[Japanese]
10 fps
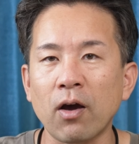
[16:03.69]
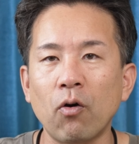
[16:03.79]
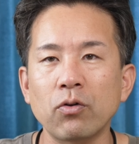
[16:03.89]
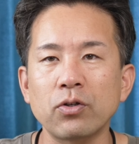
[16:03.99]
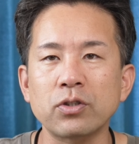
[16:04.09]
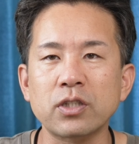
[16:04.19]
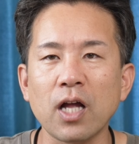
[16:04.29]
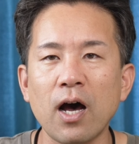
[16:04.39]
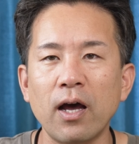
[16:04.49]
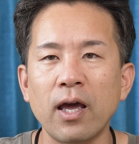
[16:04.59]
購入し
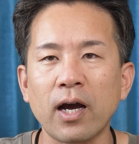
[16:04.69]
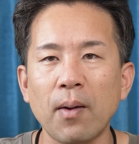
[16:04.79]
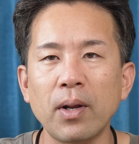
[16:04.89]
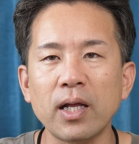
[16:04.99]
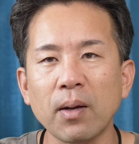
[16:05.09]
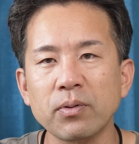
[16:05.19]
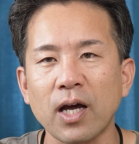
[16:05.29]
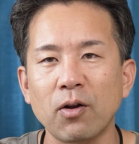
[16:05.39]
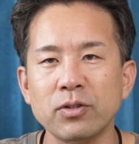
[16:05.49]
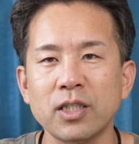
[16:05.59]
た
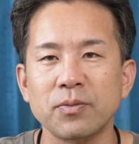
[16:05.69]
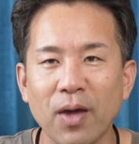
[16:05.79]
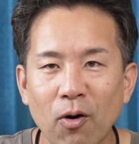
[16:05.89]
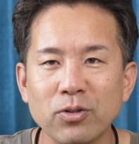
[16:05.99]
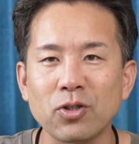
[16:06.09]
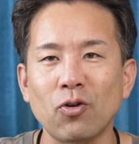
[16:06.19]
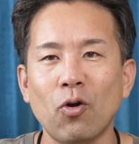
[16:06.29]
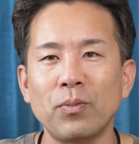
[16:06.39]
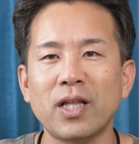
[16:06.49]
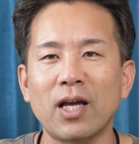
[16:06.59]
カメラアダプターの説明をちょっと
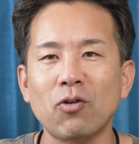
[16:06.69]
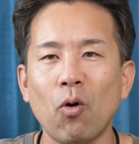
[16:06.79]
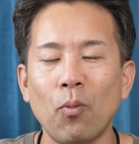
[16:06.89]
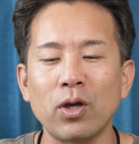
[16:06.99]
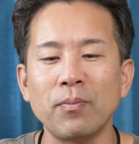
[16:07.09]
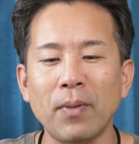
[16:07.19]
読みたいと思い